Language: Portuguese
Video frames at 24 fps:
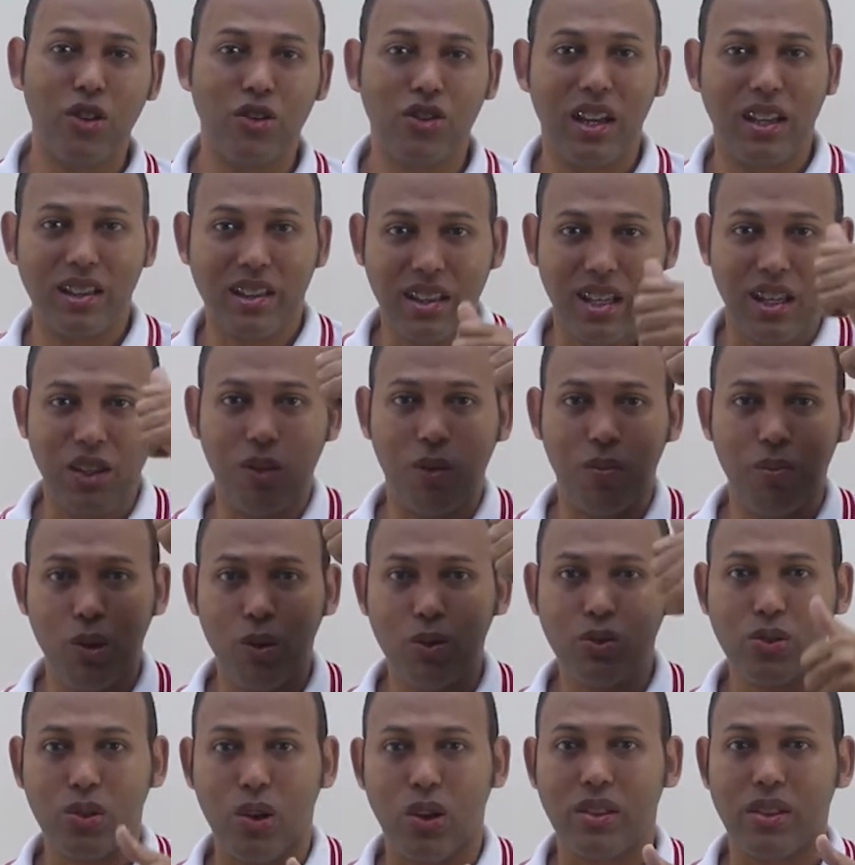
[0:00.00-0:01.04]
que eu já tenho o
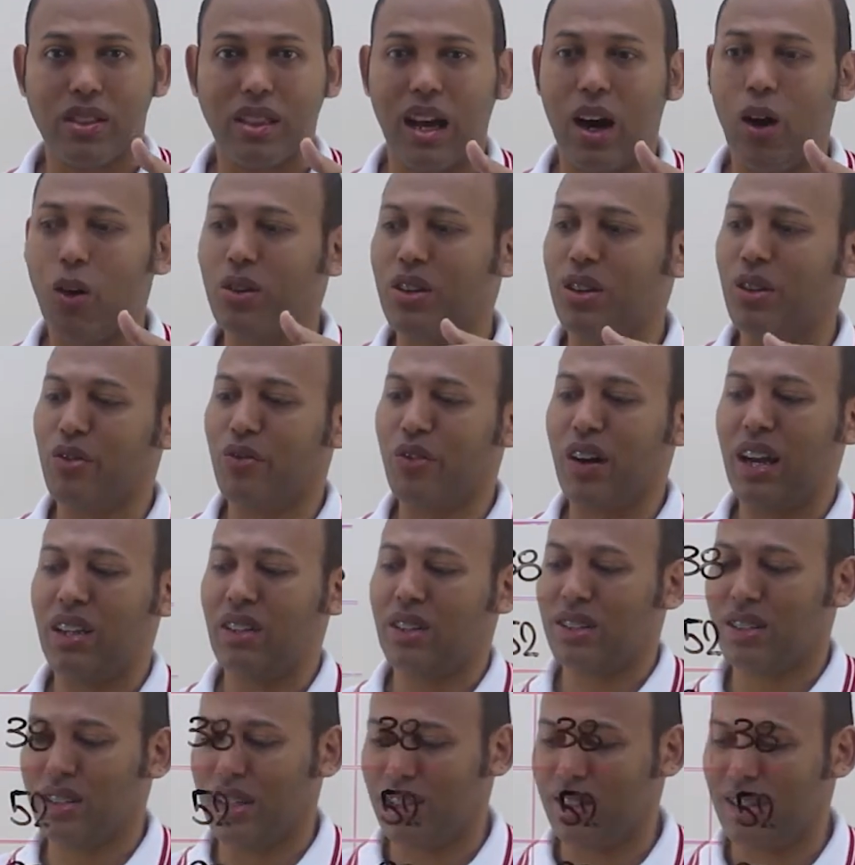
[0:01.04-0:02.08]
meu total que
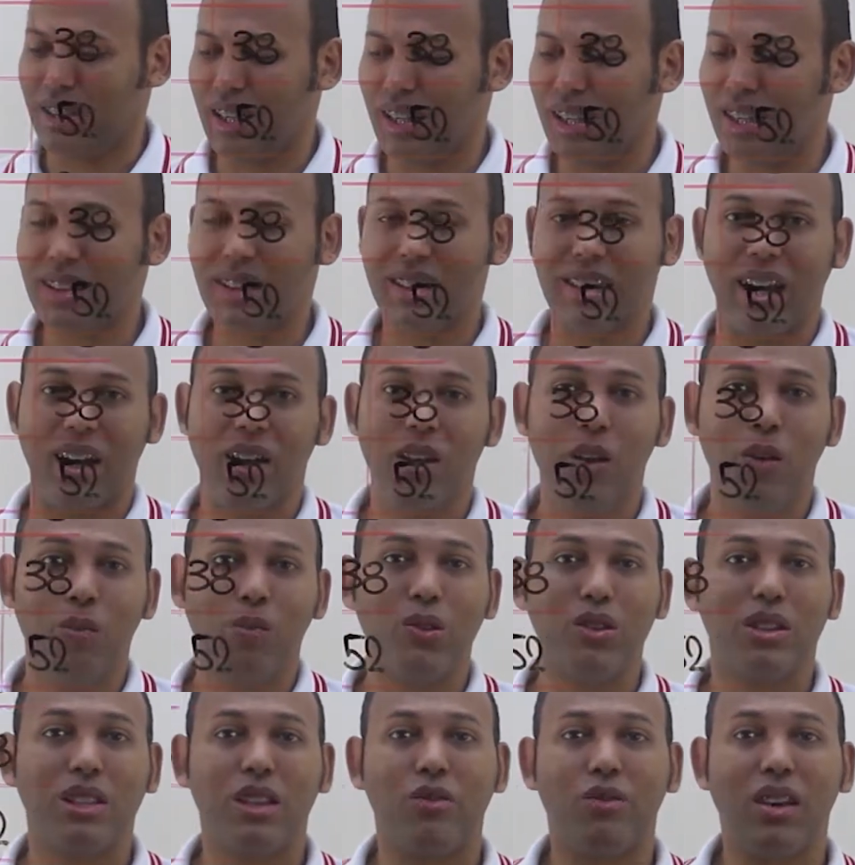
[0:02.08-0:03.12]
vale 60,
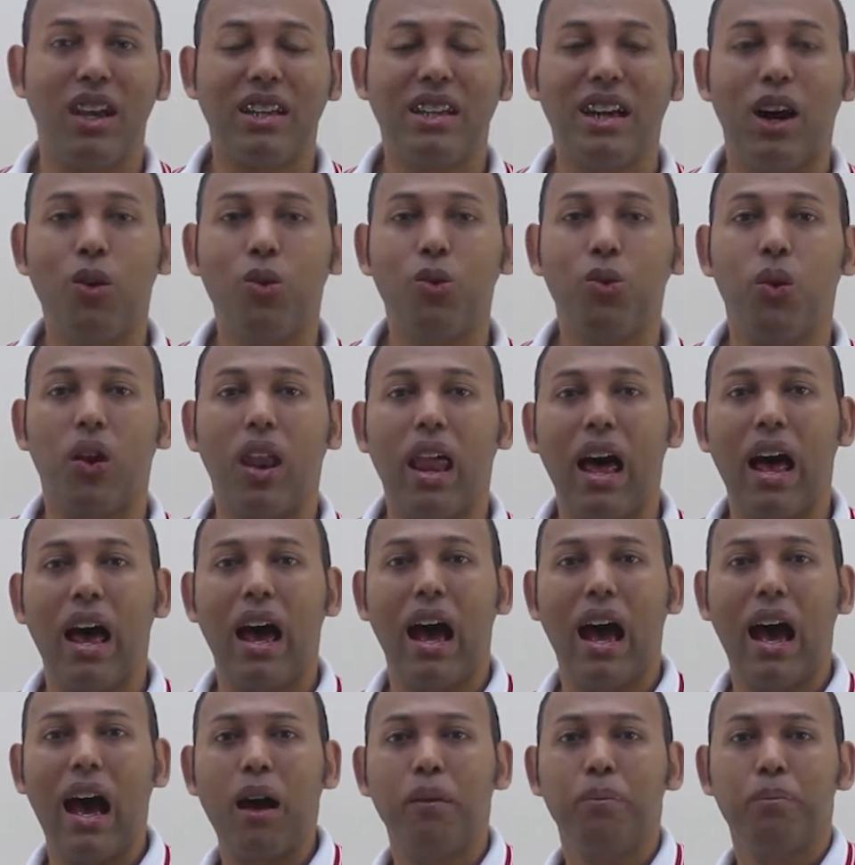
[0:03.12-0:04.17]
você vai calcular
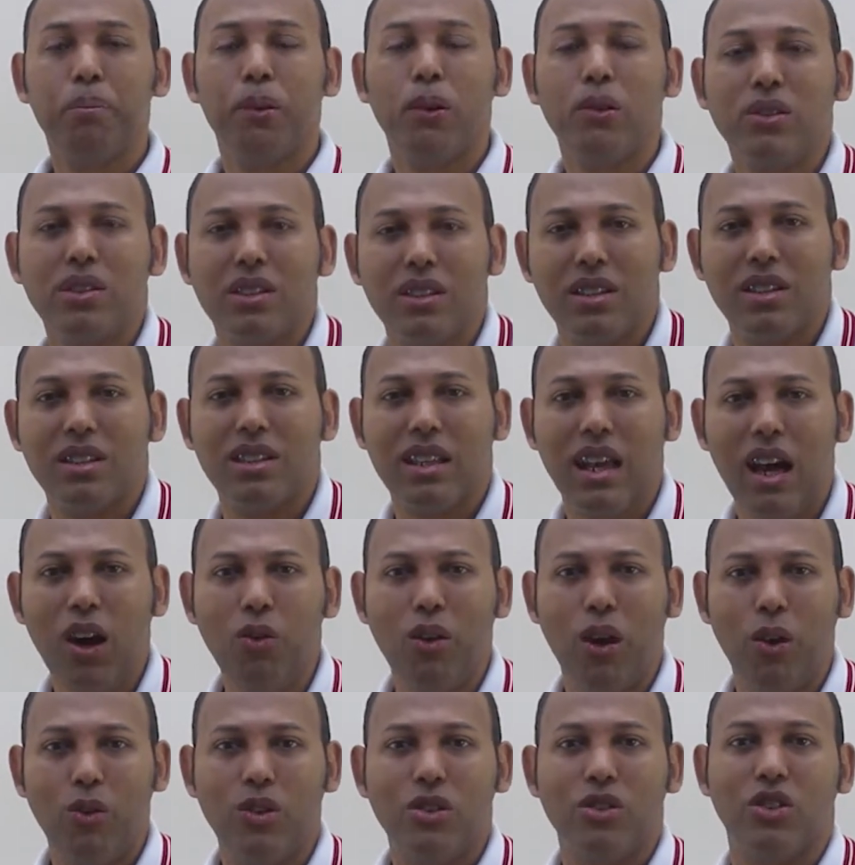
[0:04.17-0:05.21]
a posição
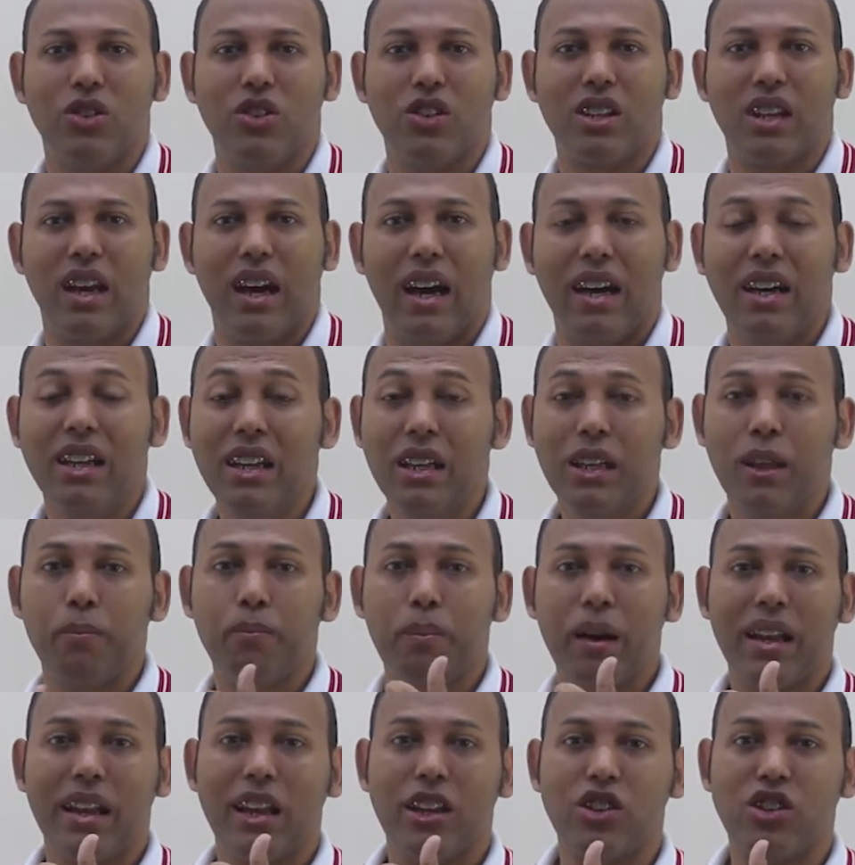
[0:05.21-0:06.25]
onde está. E
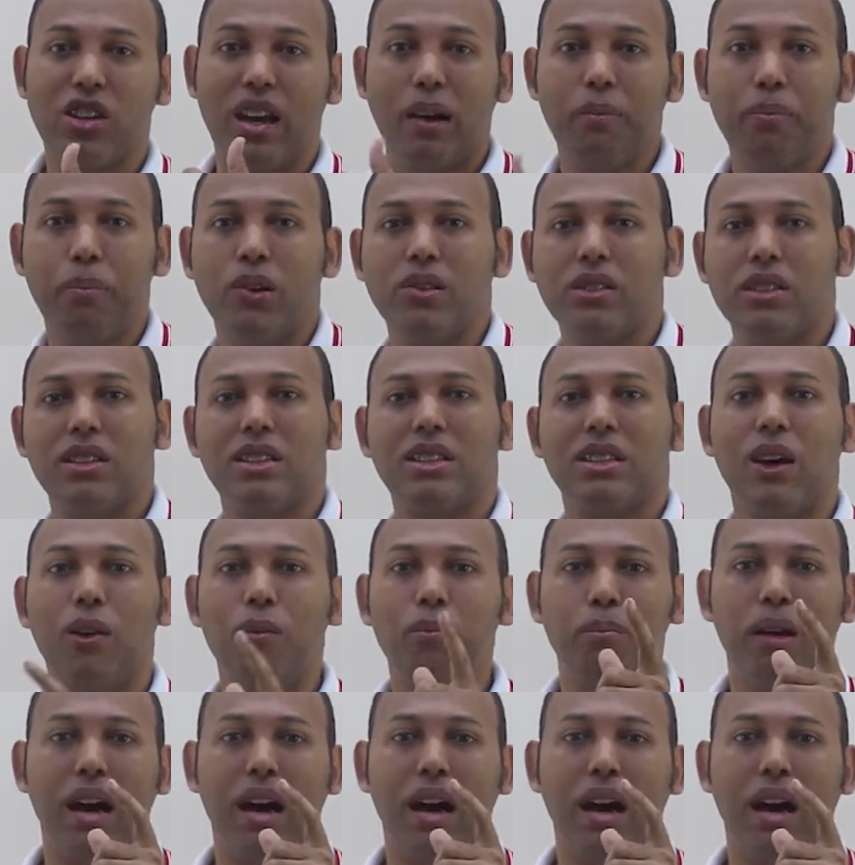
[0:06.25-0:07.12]
para achar a posição,